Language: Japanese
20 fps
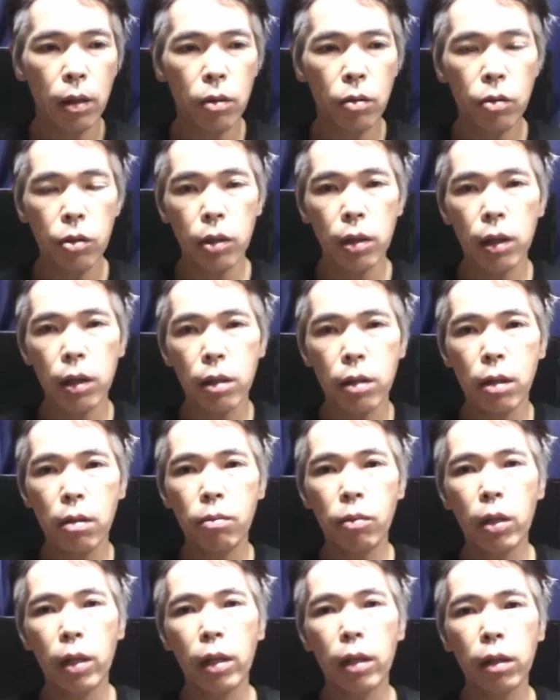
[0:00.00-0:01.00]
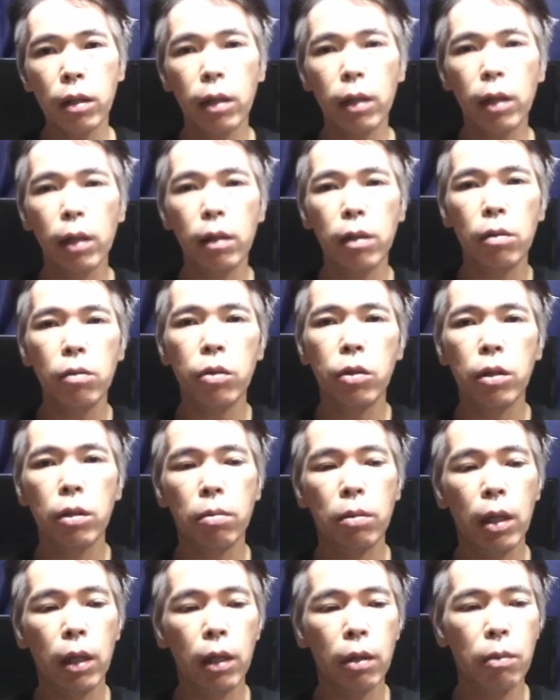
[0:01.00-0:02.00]
そっちが全部上がったら
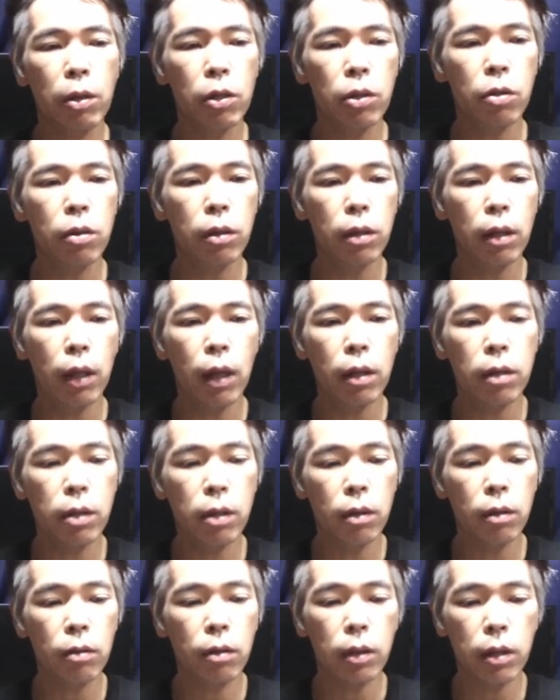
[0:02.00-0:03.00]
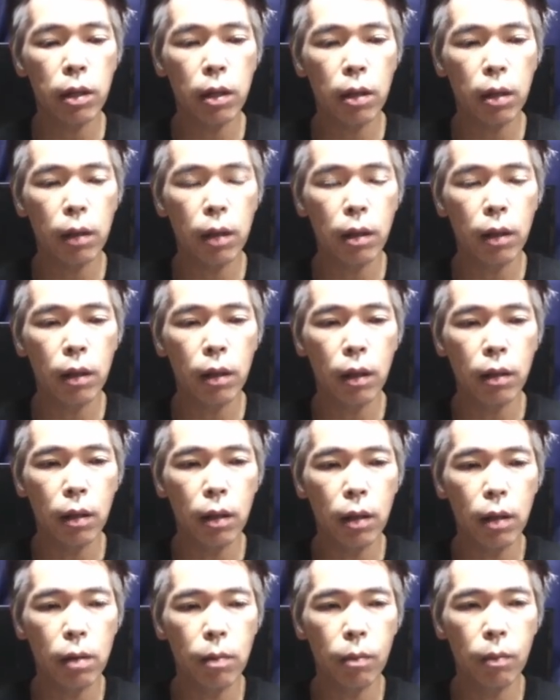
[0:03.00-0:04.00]
YouTube 上げますって風の噂で聞いた
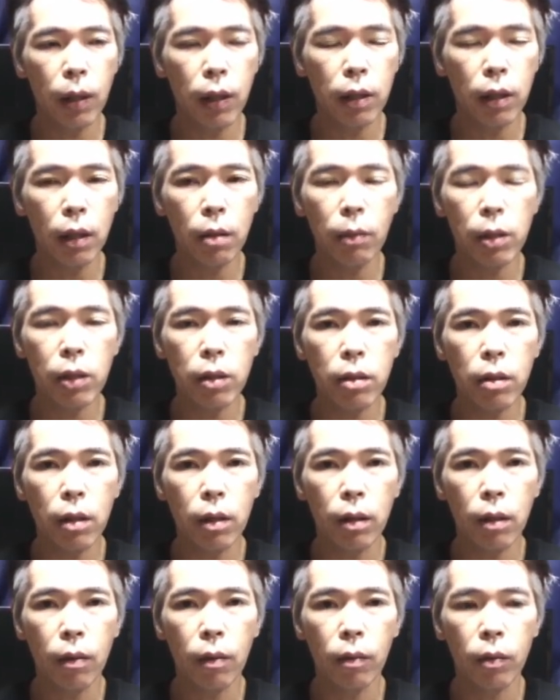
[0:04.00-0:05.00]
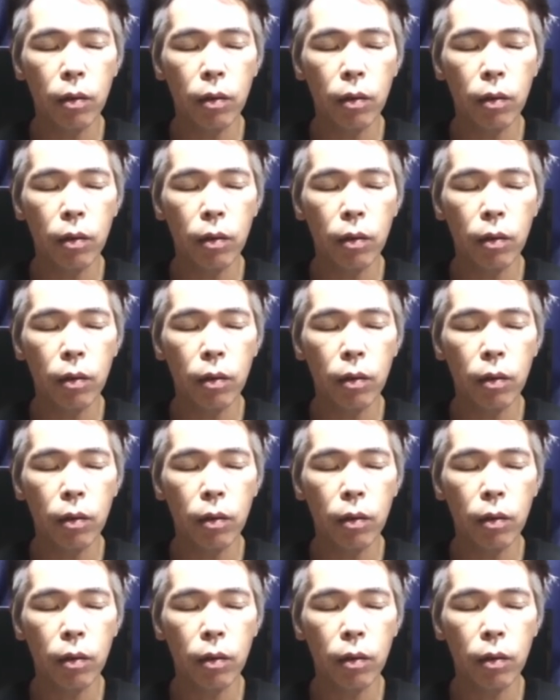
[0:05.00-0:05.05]
んで、待ってましたね。